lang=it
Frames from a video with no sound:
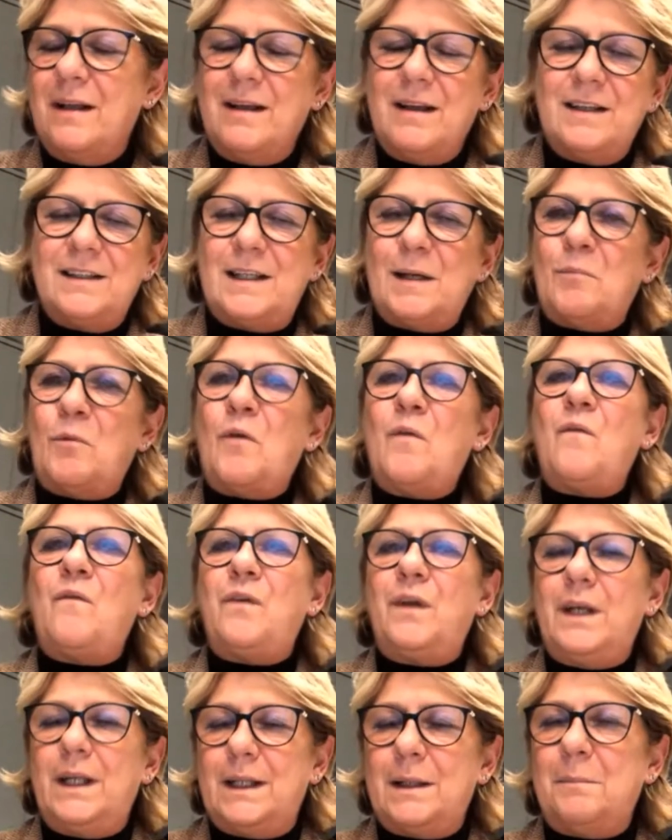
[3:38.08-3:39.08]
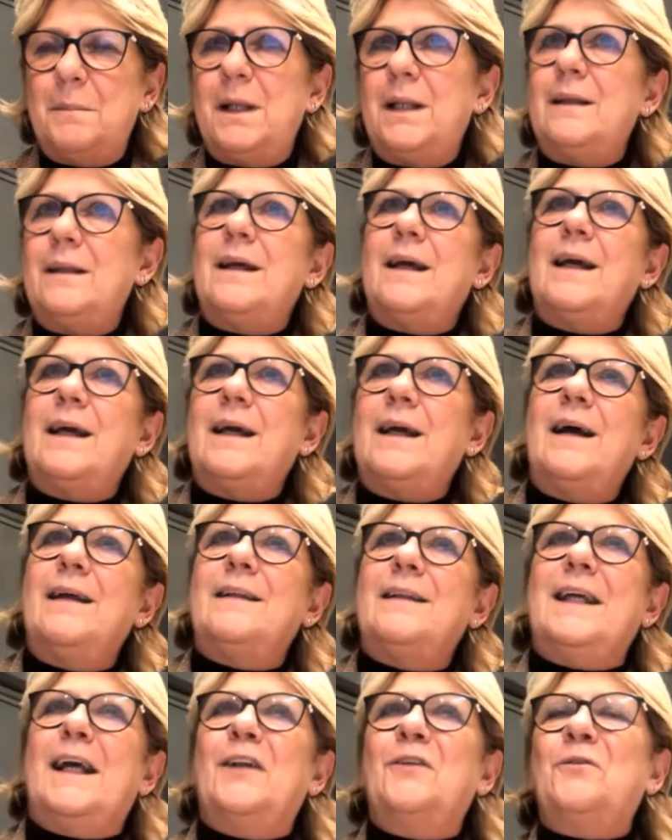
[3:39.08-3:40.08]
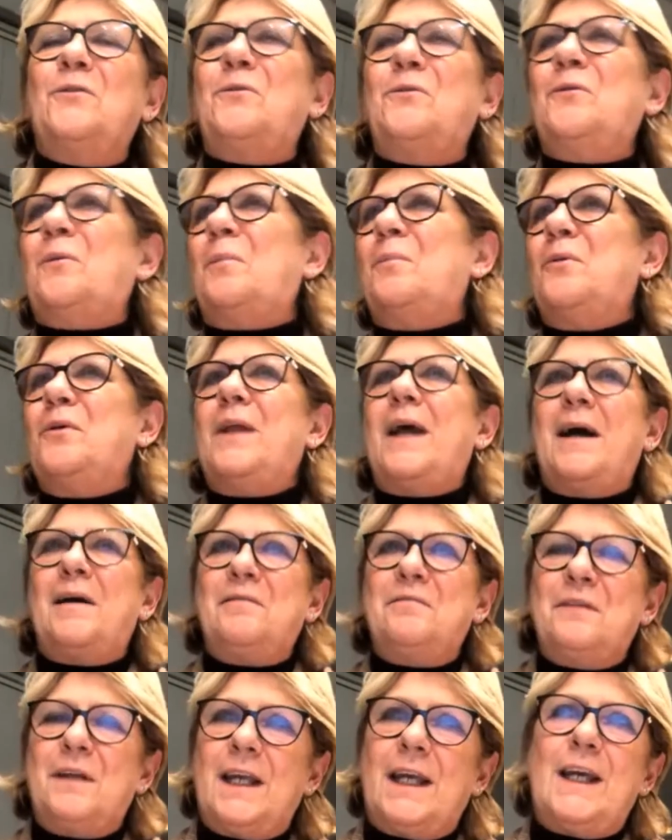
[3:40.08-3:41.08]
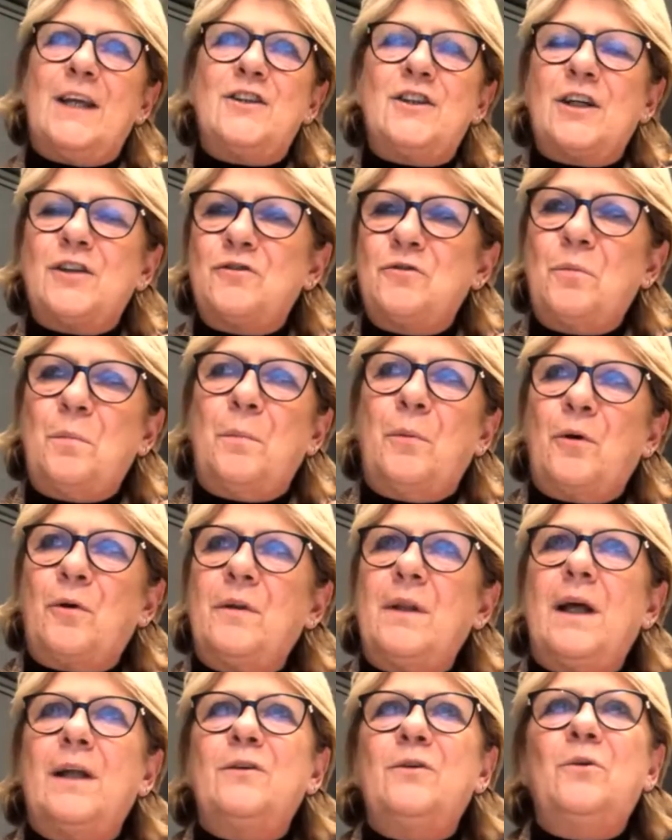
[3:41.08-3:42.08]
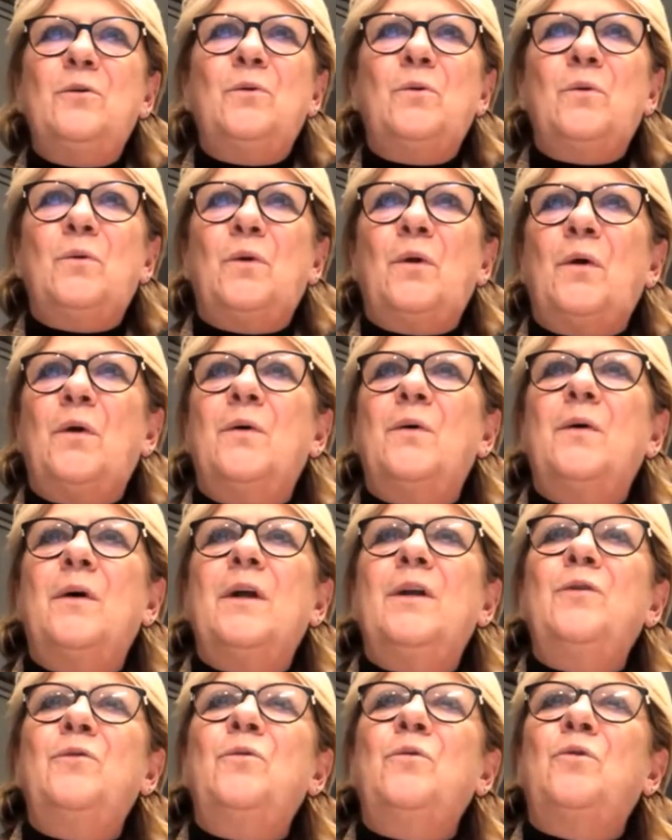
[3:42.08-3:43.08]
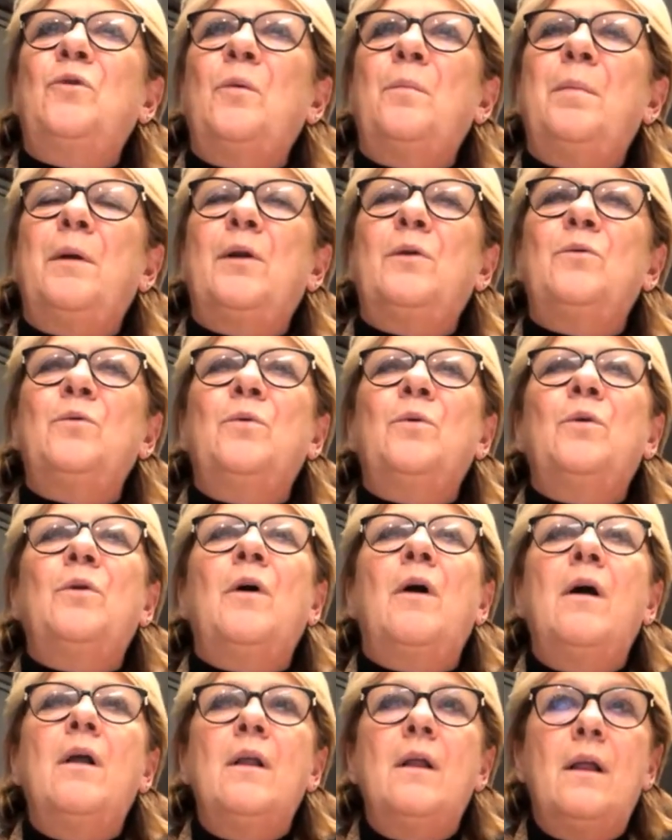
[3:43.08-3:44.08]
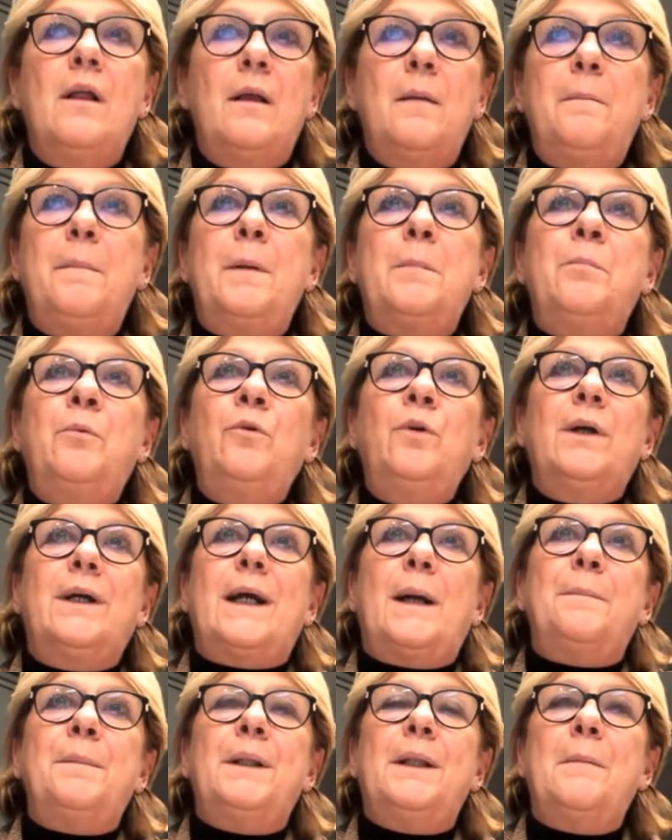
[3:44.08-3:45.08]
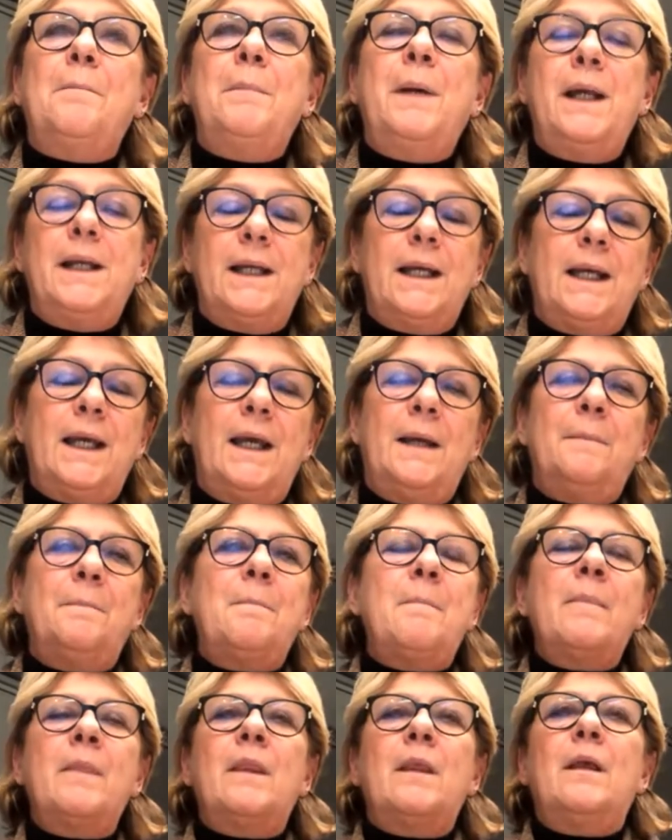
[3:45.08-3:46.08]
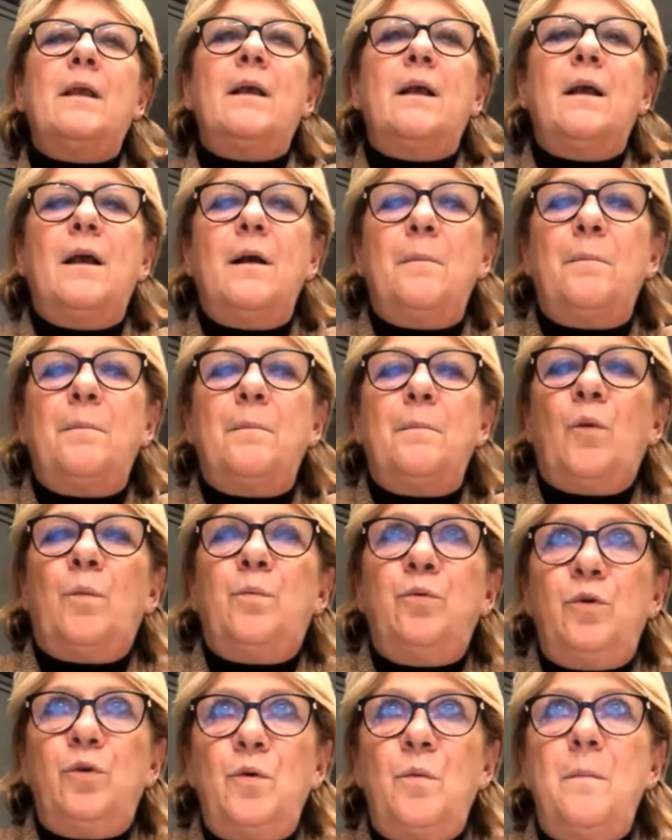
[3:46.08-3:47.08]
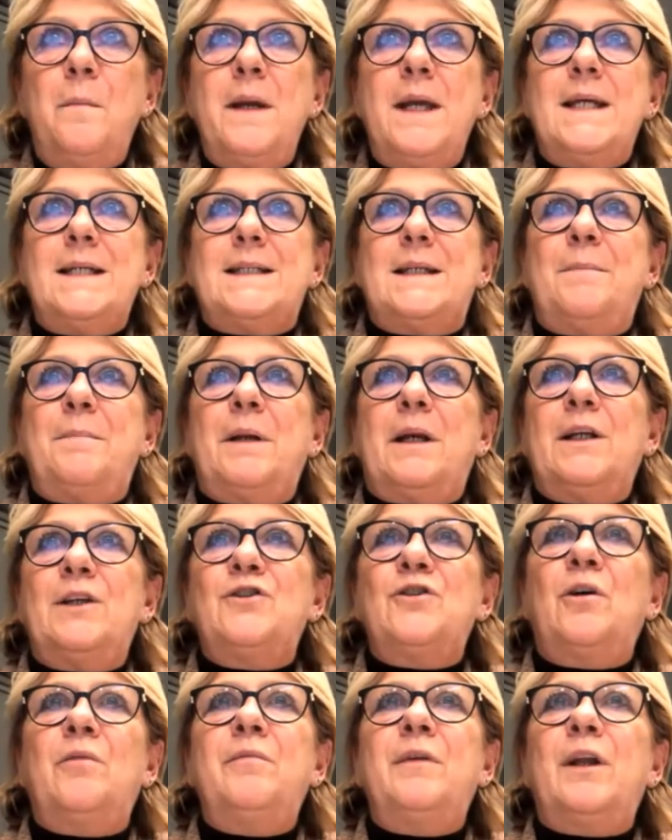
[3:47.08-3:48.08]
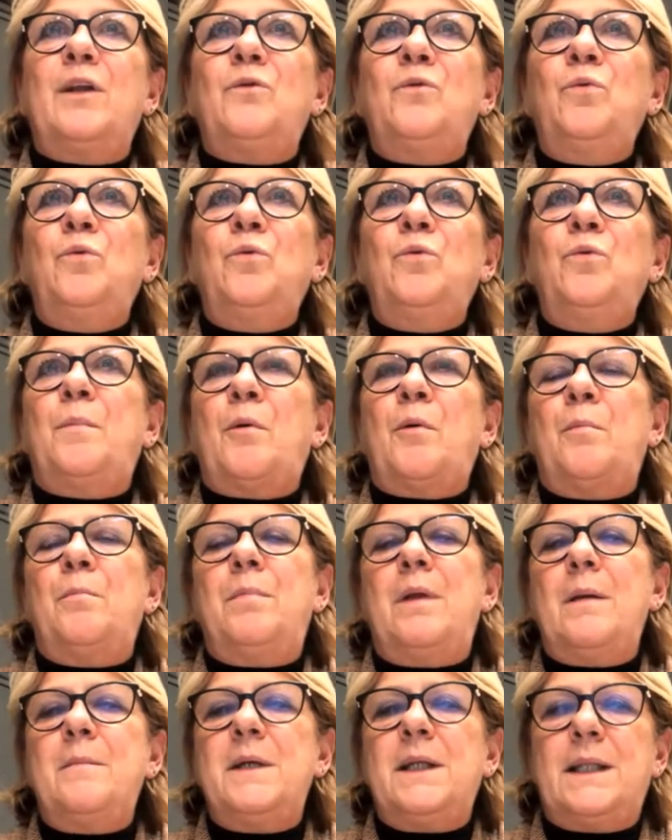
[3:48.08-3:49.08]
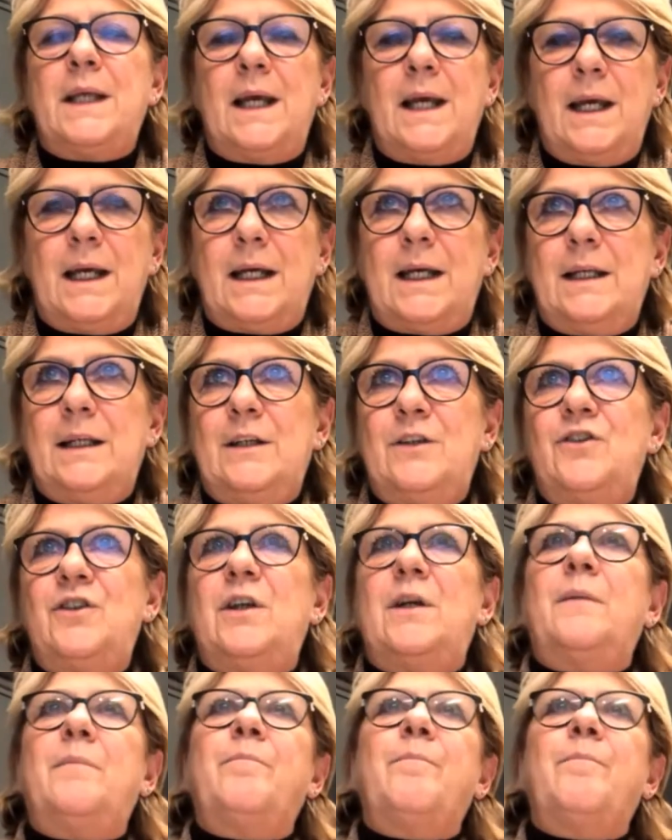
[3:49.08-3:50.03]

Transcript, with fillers: siamo infinitamente grati al dottor Modaferi che ci ha supportato in tutto, in tutto e per tutto. Per cui capite bene che poco più di un mese per risolvere tutti i problemi tecnici,